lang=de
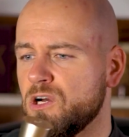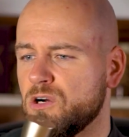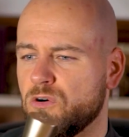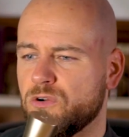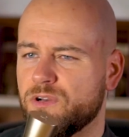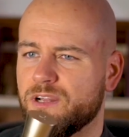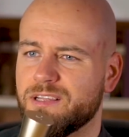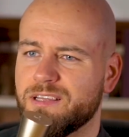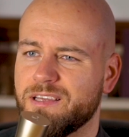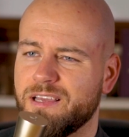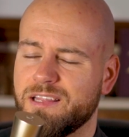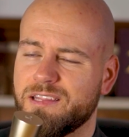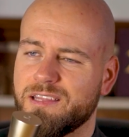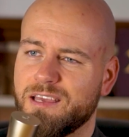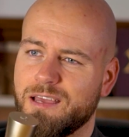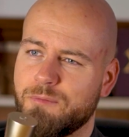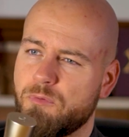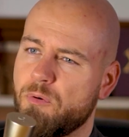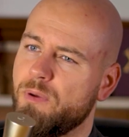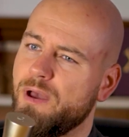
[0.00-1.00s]
Und dann geht
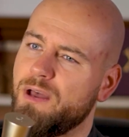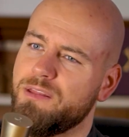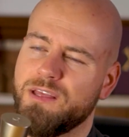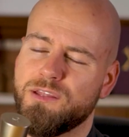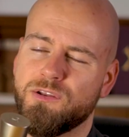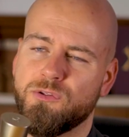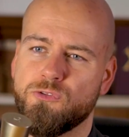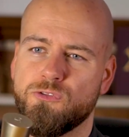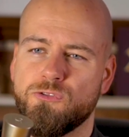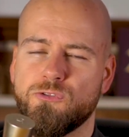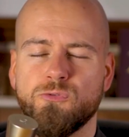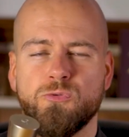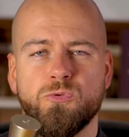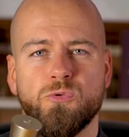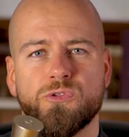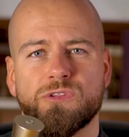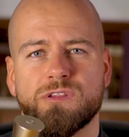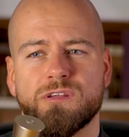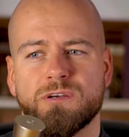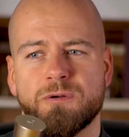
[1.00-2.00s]
er immer mehr an eine
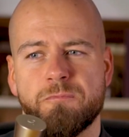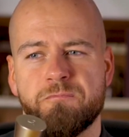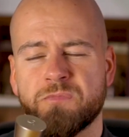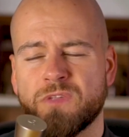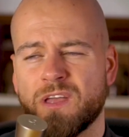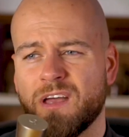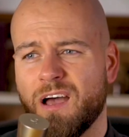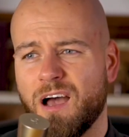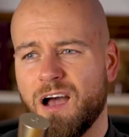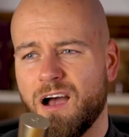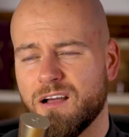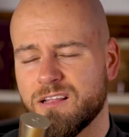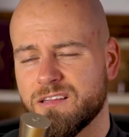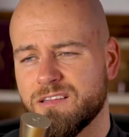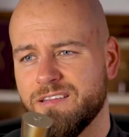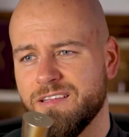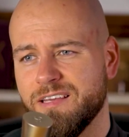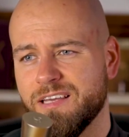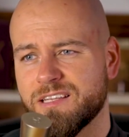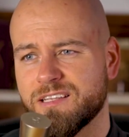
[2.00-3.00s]
süße
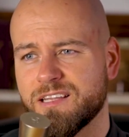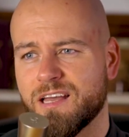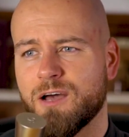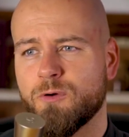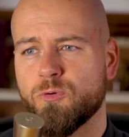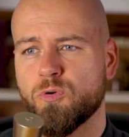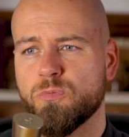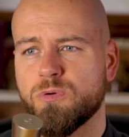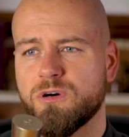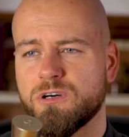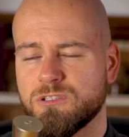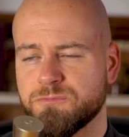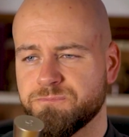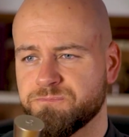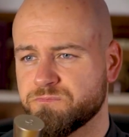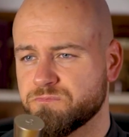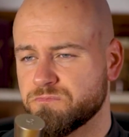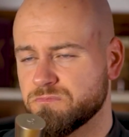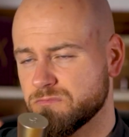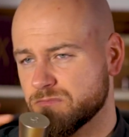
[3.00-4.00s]
DNA über,
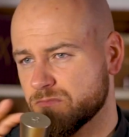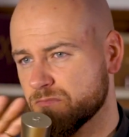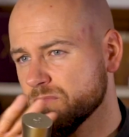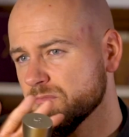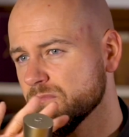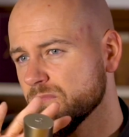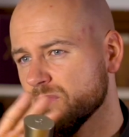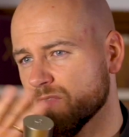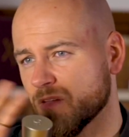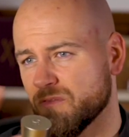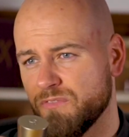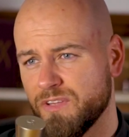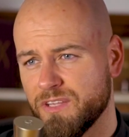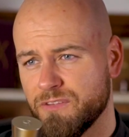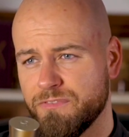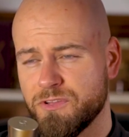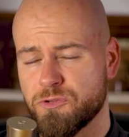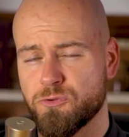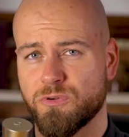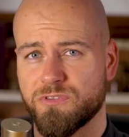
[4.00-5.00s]

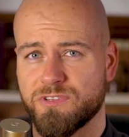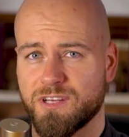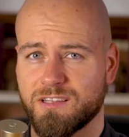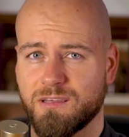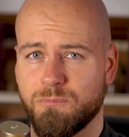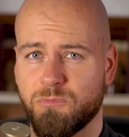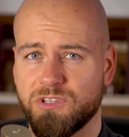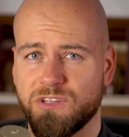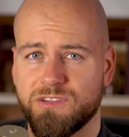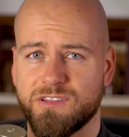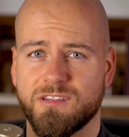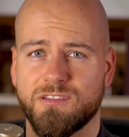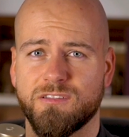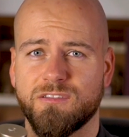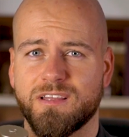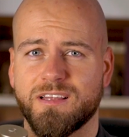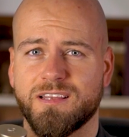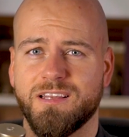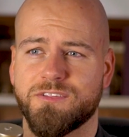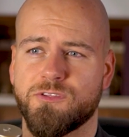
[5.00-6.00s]
wie, wie schon gesagt, immer diese
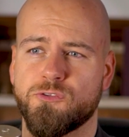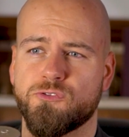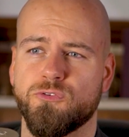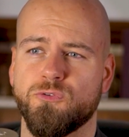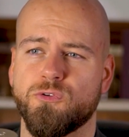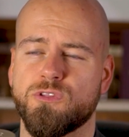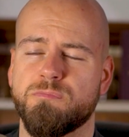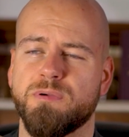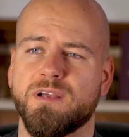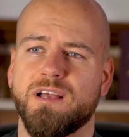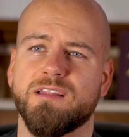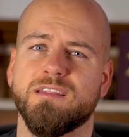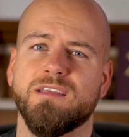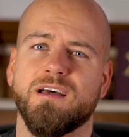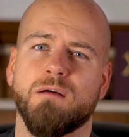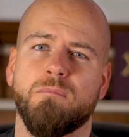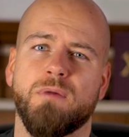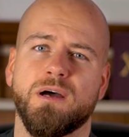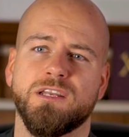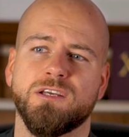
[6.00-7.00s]
klassische, uns bekannte
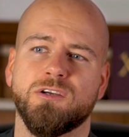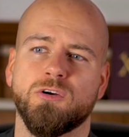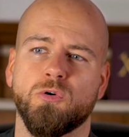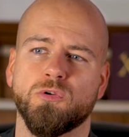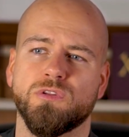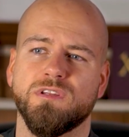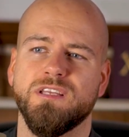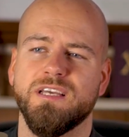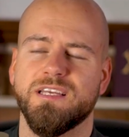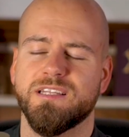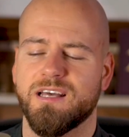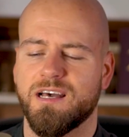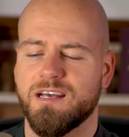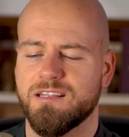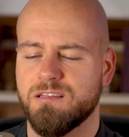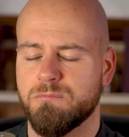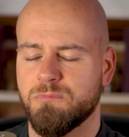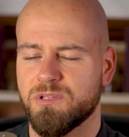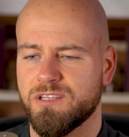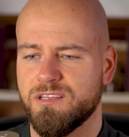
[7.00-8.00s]
Armani Code
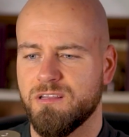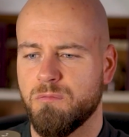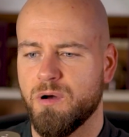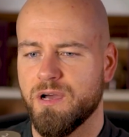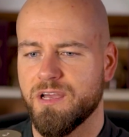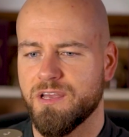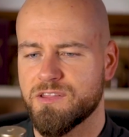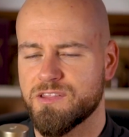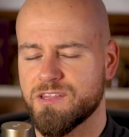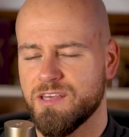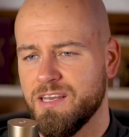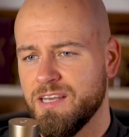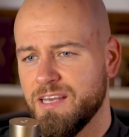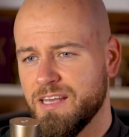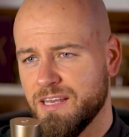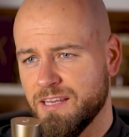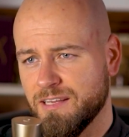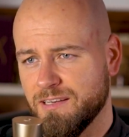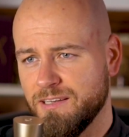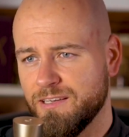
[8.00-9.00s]
DNA, die mit dabei ist.
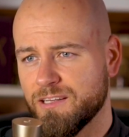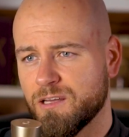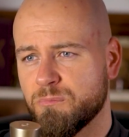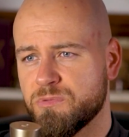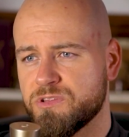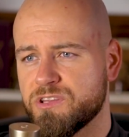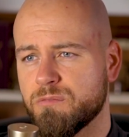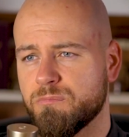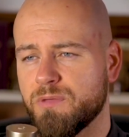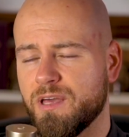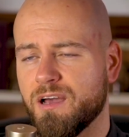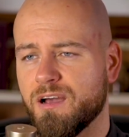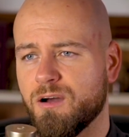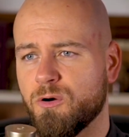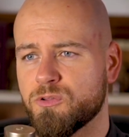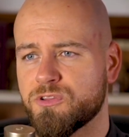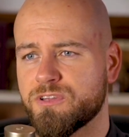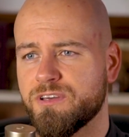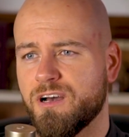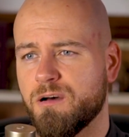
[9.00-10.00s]
Leder ein bisschen mehr
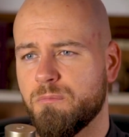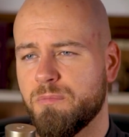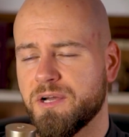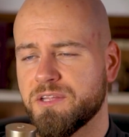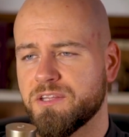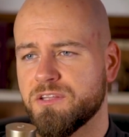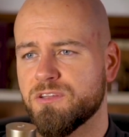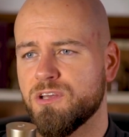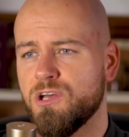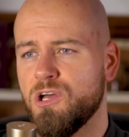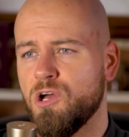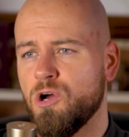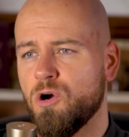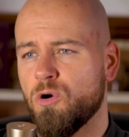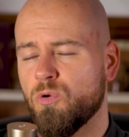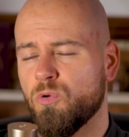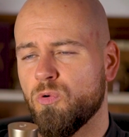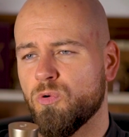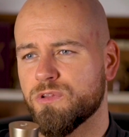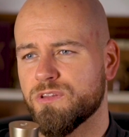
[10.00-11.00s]
herausgearbeitet
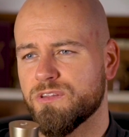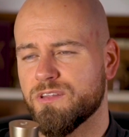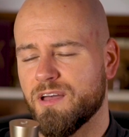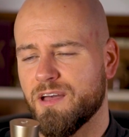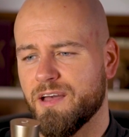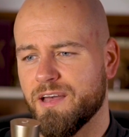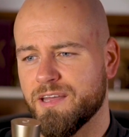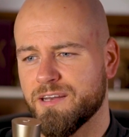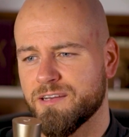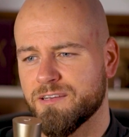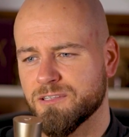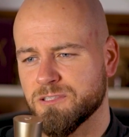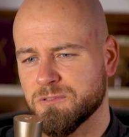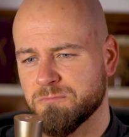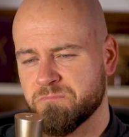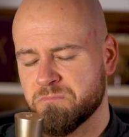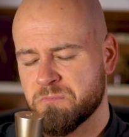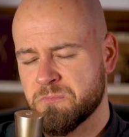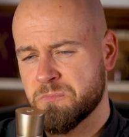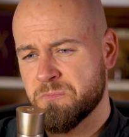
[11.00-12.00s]
und
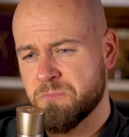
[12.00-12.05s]
eine